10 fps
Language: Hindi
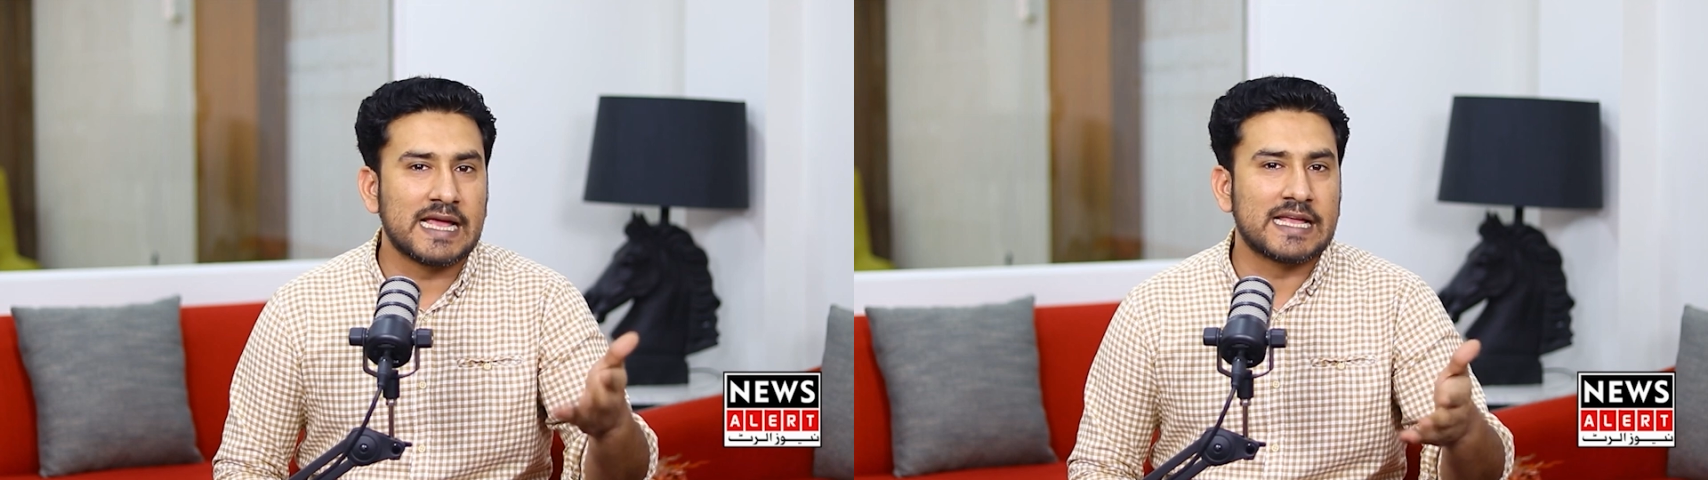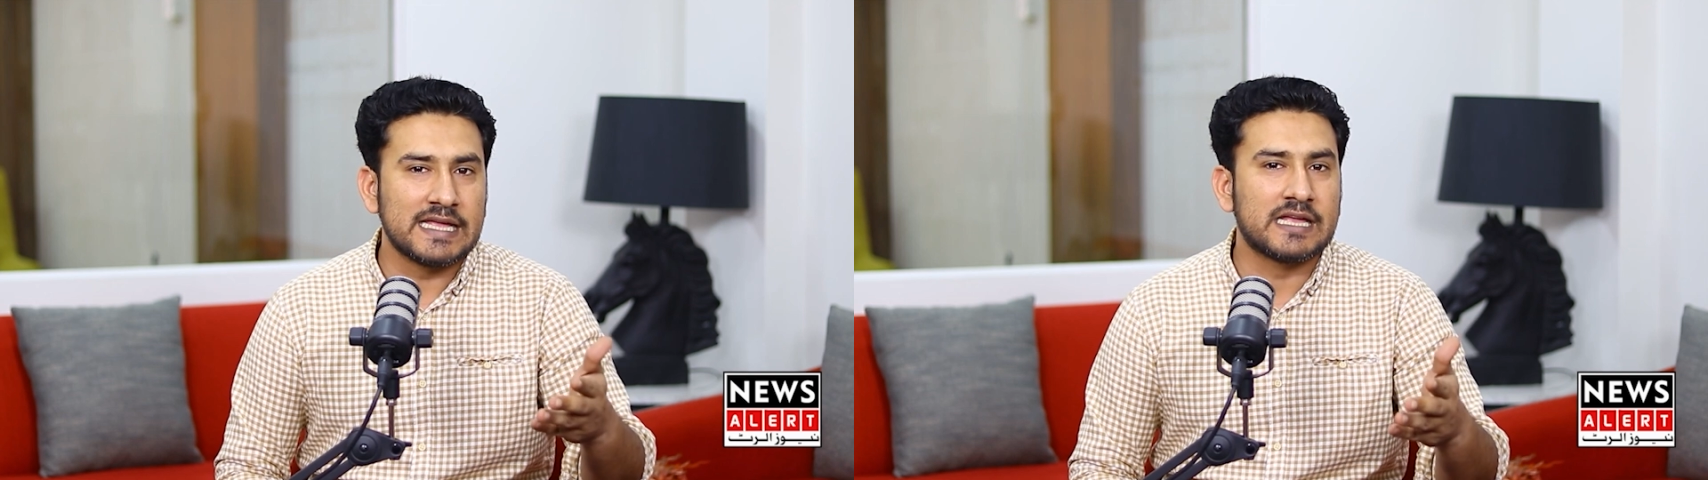
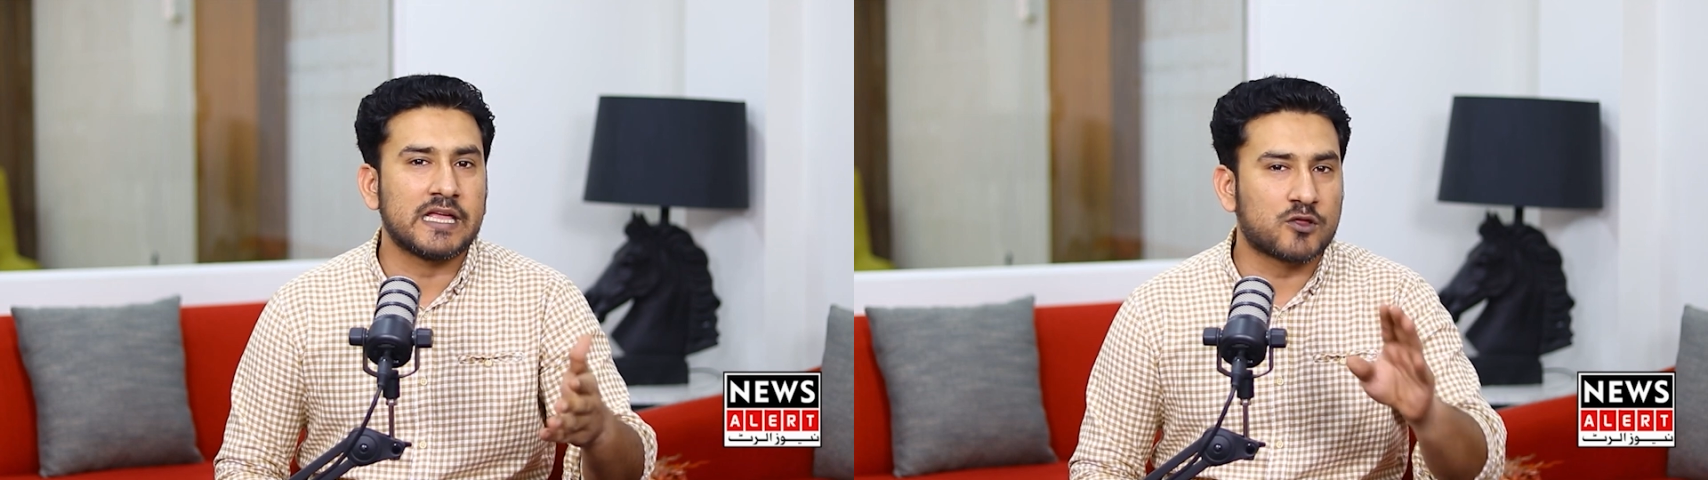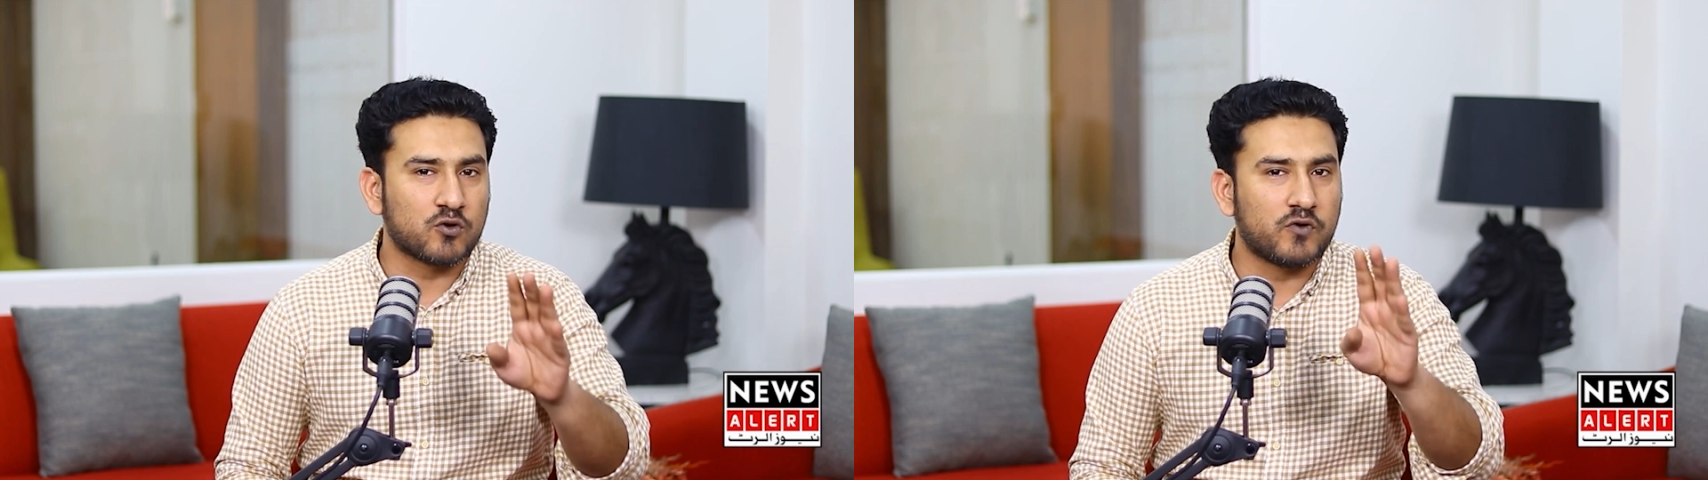तहकीक
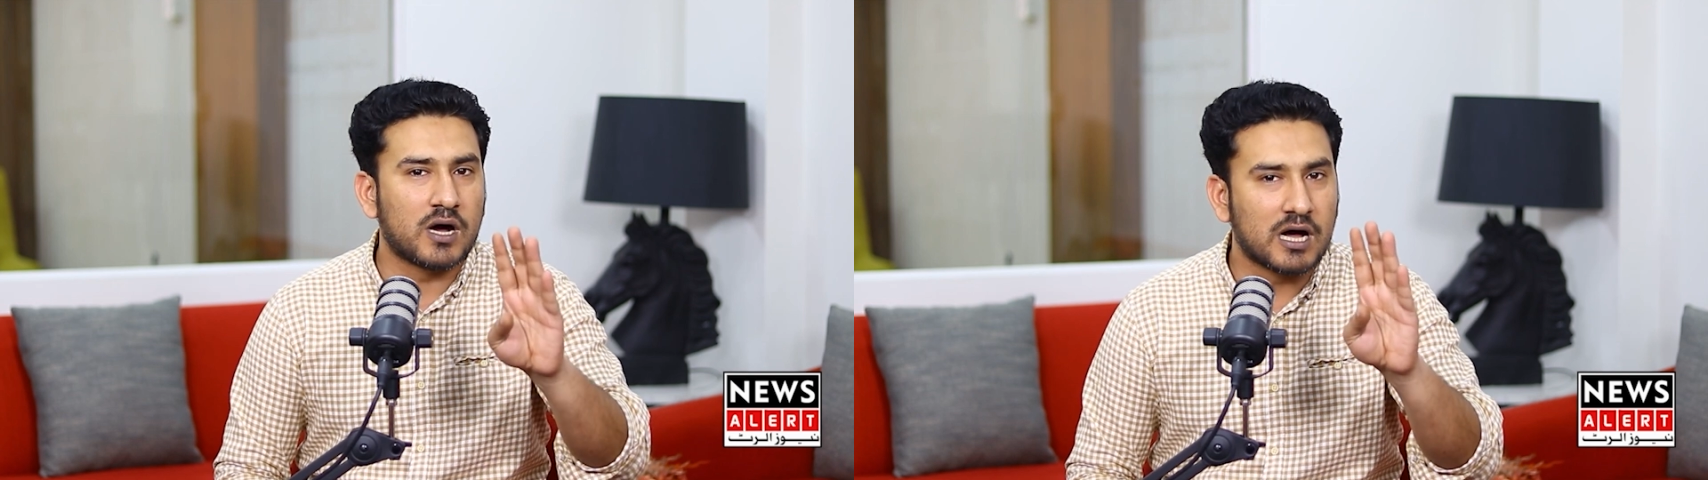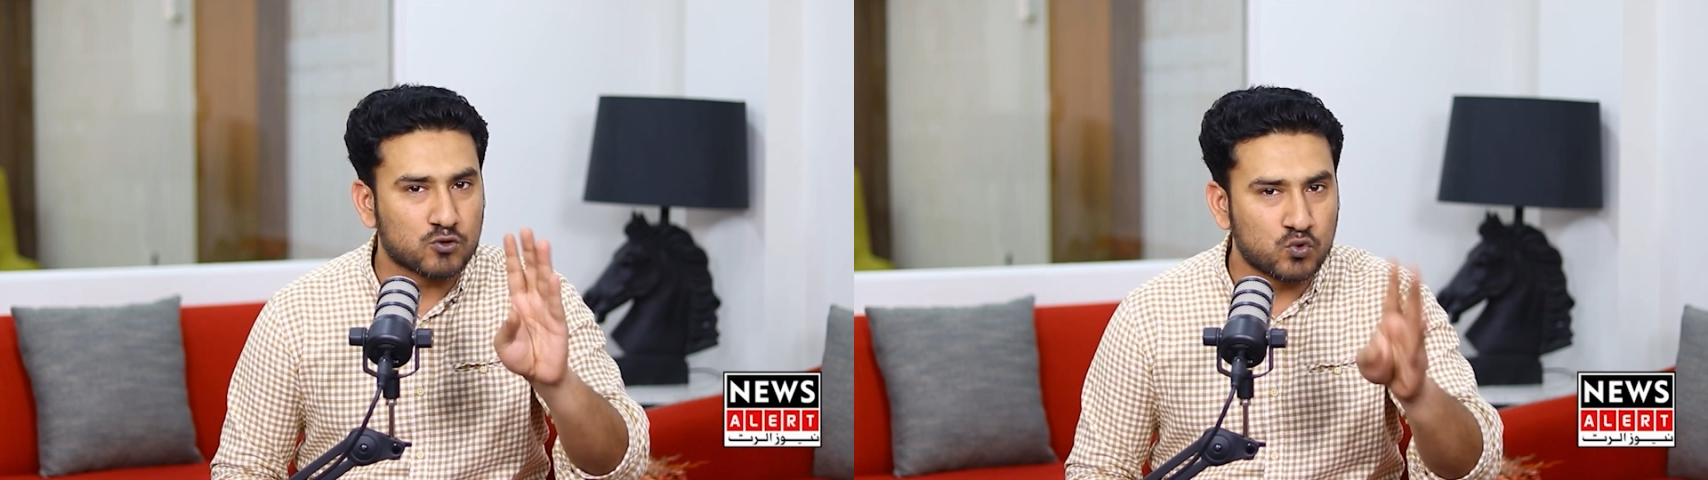की तो
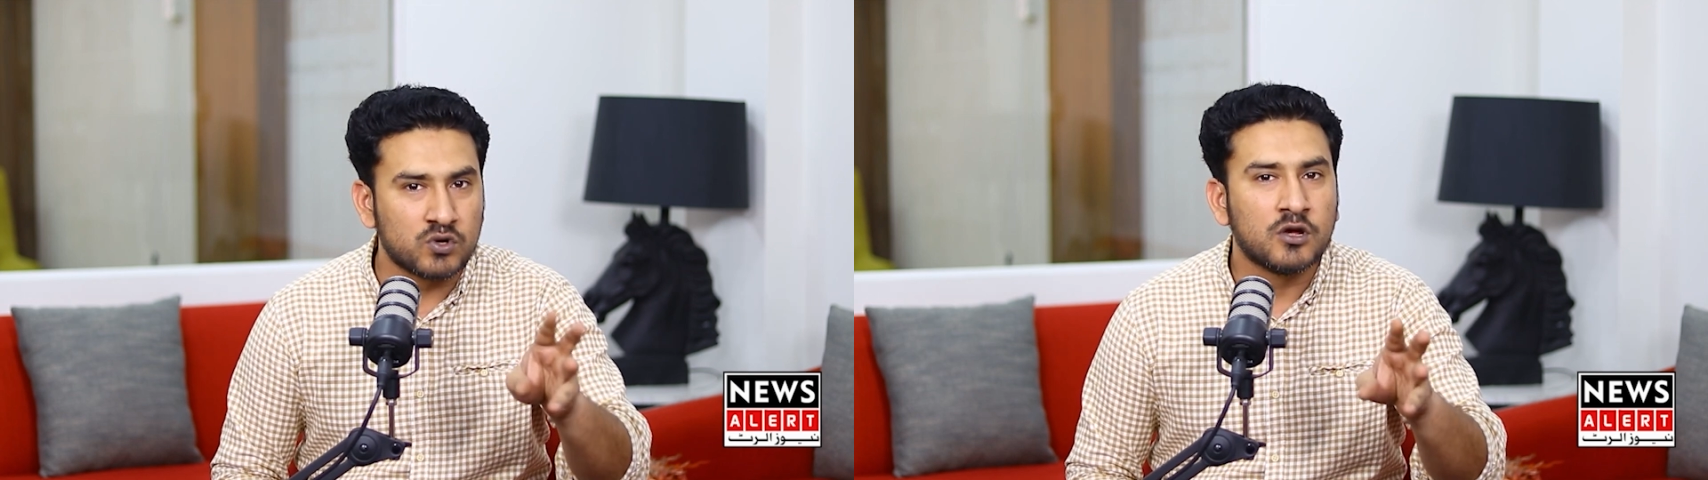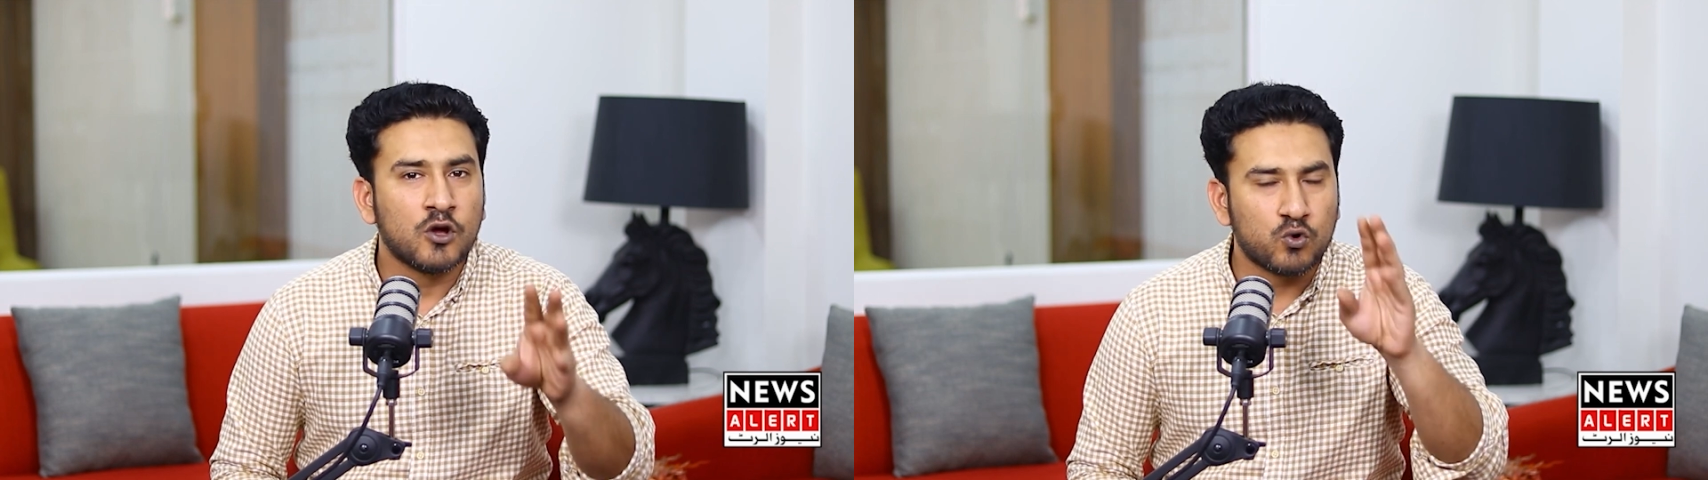वह खातून